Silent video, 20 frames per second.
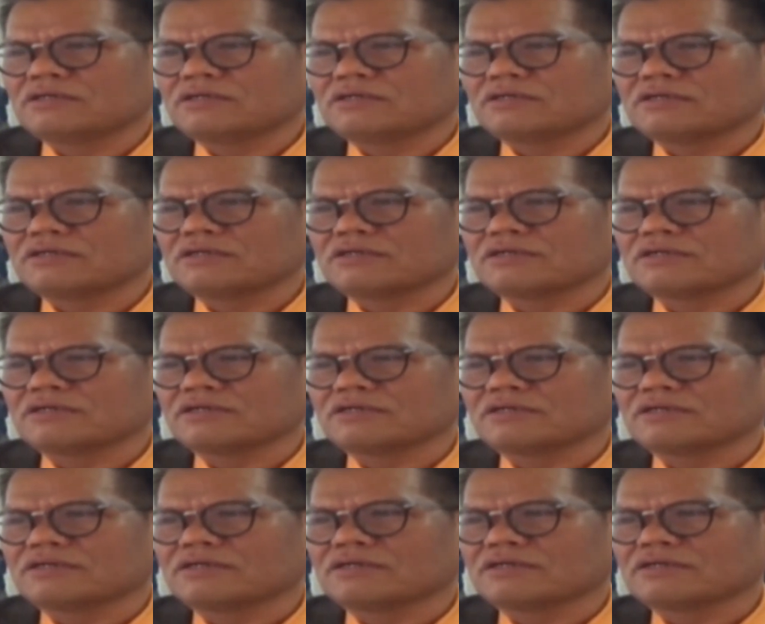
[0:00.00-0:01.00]

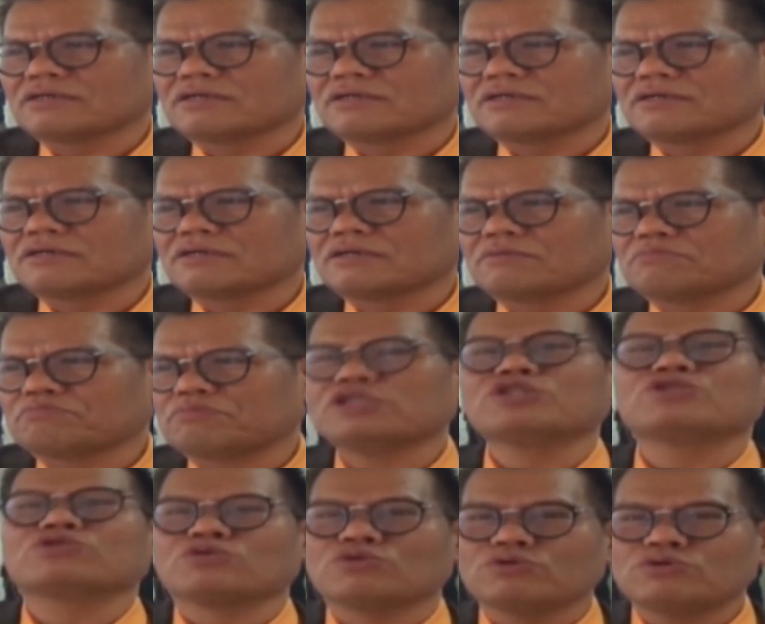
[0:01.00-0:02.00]
Eh,
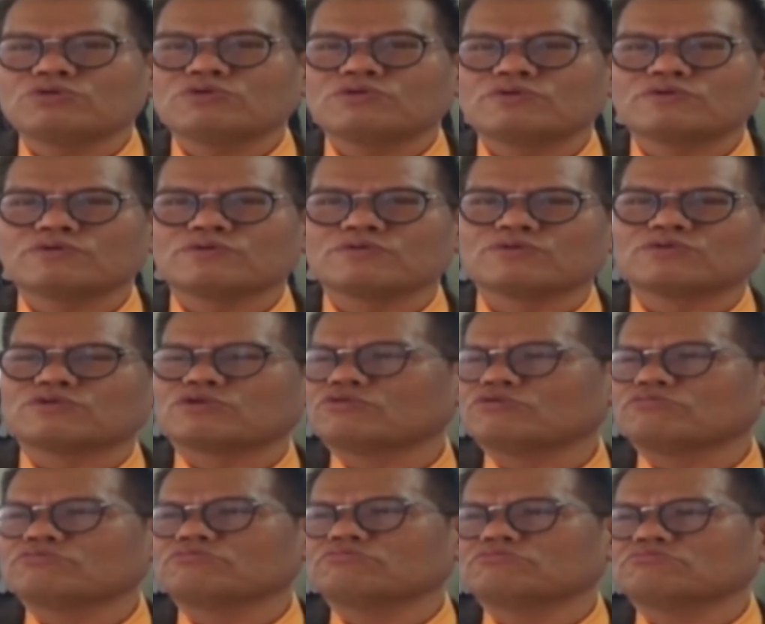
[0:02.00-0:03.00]
pintu untuk
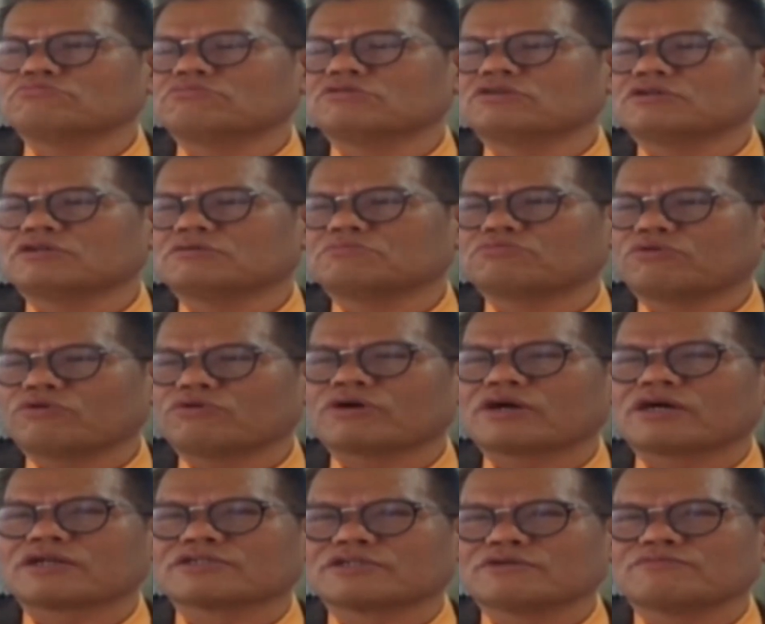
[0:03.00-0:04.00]

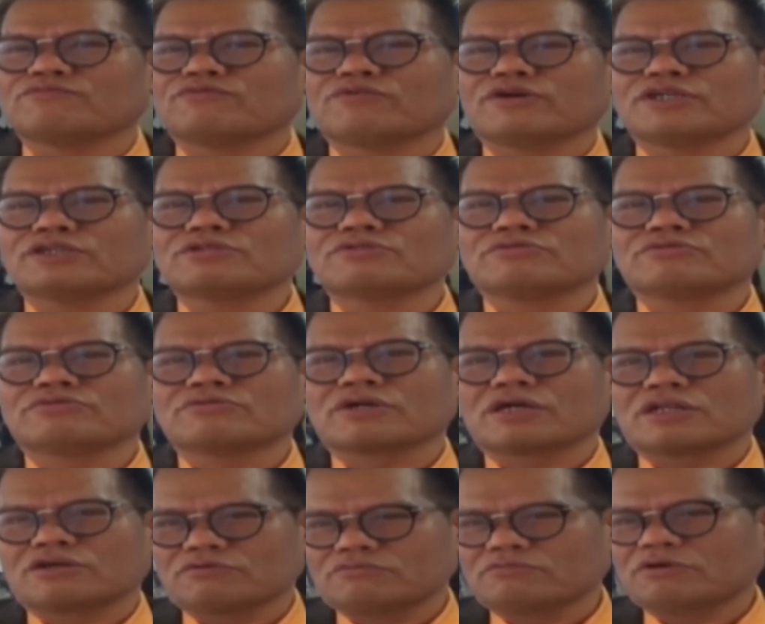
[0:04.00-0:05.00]
membongkar semua itu
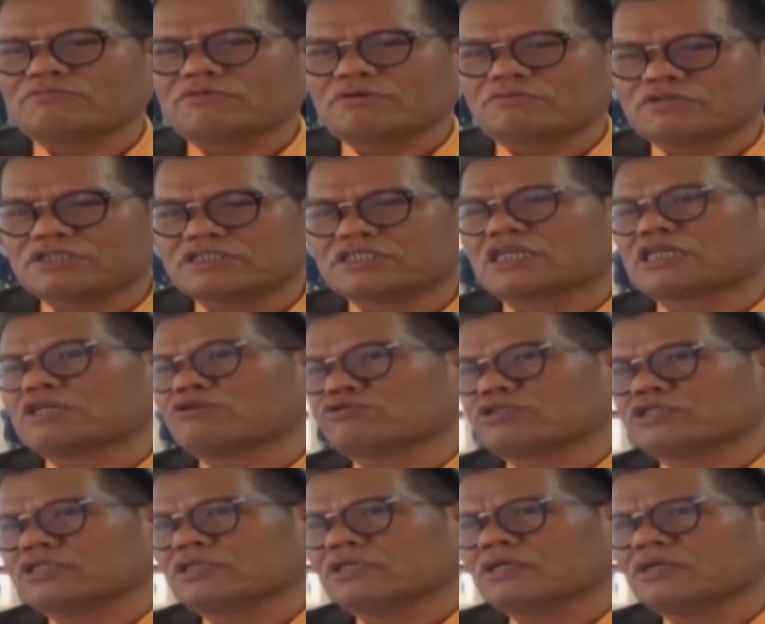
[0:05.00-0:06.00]
kalau memang
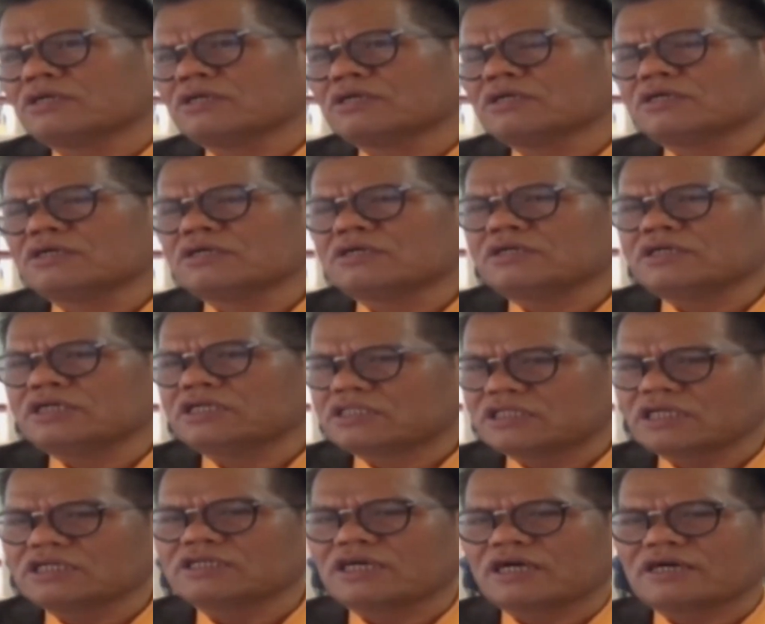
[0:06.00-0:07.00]
diseriusi.
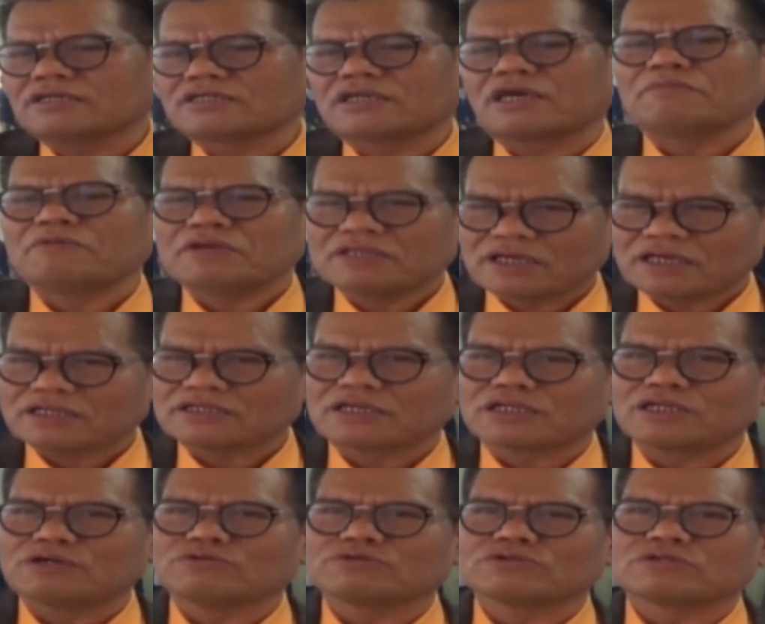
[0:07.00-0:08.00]
Intinya saya minta
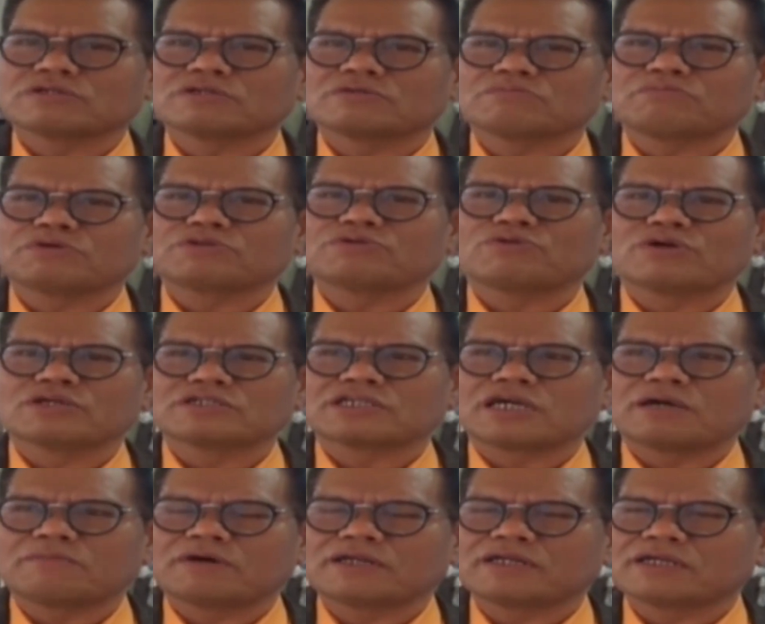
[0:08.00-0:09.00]
serius petugas
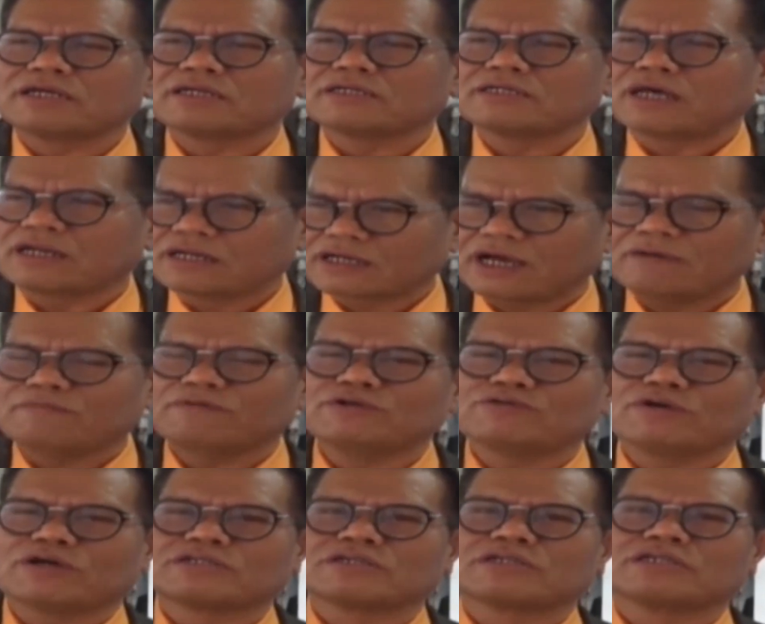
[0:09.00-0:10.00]
keamanan dan kami
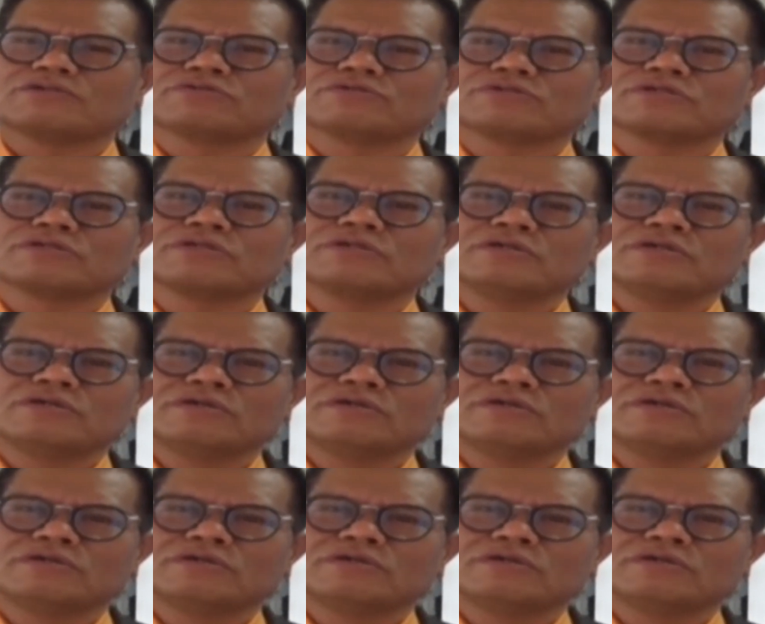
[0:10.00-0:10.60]
juga serius.